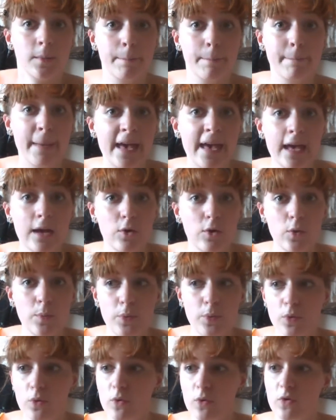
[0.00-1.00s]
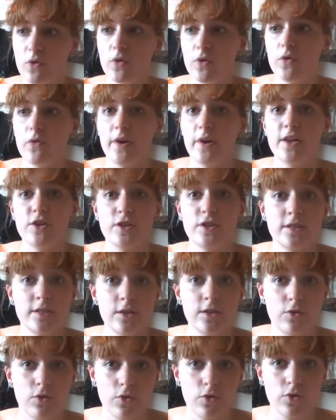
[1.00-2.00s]
Mais euh, bon, euh, voilà, j'ai
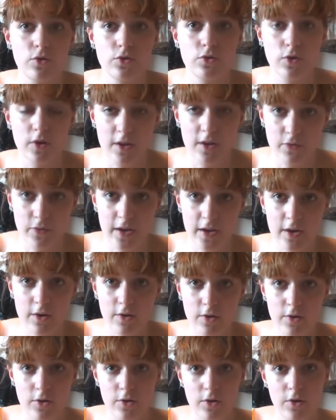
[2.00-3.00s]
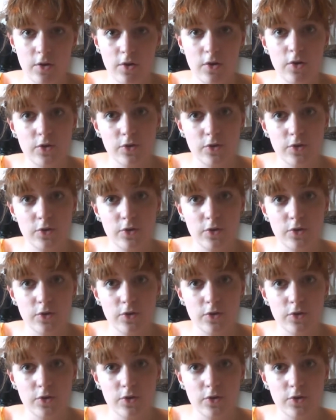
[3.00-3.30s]
décidé de, les faire, euh,